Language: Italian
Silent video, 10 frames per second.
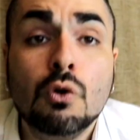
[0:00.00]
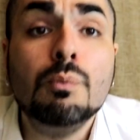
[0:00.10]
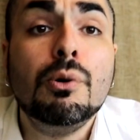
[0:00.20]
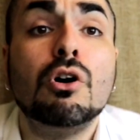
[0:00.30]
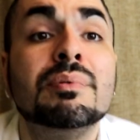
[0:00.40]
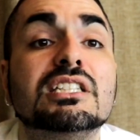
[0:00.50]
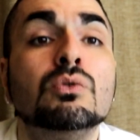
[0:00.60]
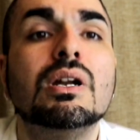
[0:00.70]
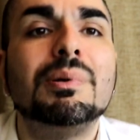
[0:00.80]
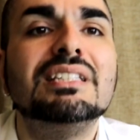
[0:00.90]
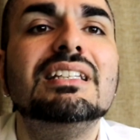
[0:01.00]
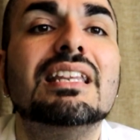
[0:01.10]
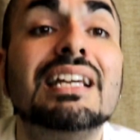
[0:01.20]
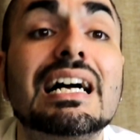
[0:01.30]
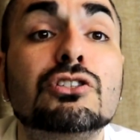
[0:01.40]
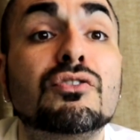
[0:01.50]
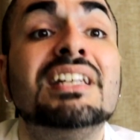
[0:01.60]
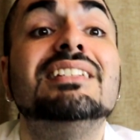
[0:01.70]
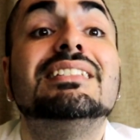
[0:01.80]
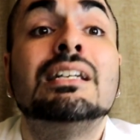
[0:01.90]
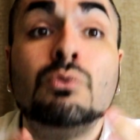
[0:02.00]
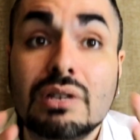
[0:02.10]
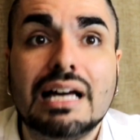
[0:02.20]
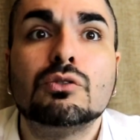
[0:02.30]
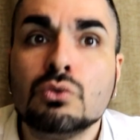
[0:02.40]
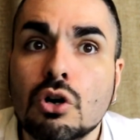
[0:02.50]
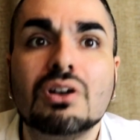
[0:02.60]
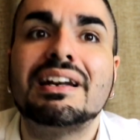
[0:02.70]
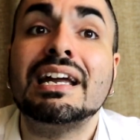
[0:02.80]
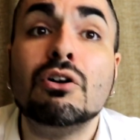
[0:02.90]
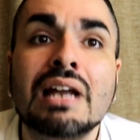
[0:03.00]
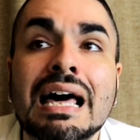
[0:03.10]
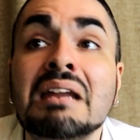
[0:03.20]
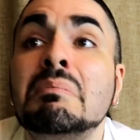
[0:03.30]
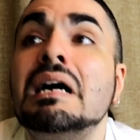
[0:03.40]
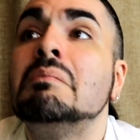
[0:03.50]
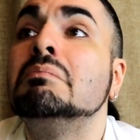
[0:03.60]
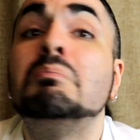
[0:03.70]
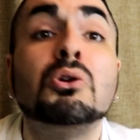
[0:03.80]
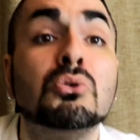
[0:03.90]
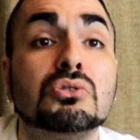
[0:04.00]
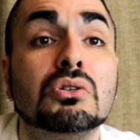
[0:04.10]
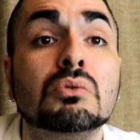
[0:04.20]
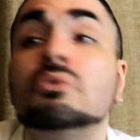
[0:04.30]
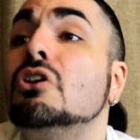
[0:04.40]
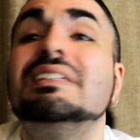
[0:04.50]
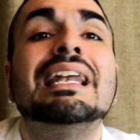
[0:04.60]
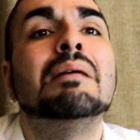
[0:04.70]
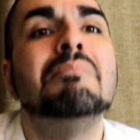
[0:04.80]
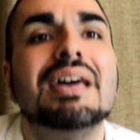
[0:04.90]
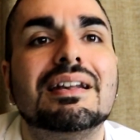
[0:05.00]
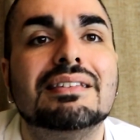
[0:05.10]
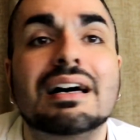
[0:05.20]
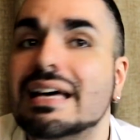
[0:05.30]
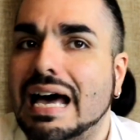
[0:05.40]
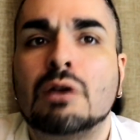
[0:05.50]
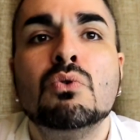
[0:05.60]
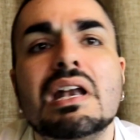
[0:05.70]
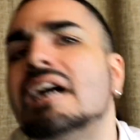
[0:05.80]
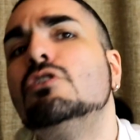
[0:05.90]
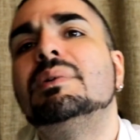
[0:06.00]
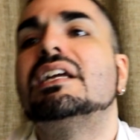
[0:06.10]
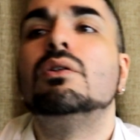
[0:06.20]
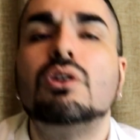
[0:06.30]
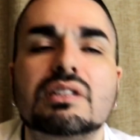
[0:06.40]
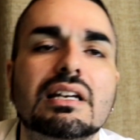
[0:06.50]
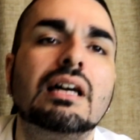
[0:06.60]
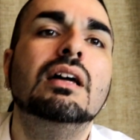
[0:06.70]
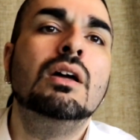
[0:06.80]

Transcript: Un po' come se in una partita di calcio venisse annullato un gol regolare ma brutto, un gol della merda, annullato perché è un gol, del...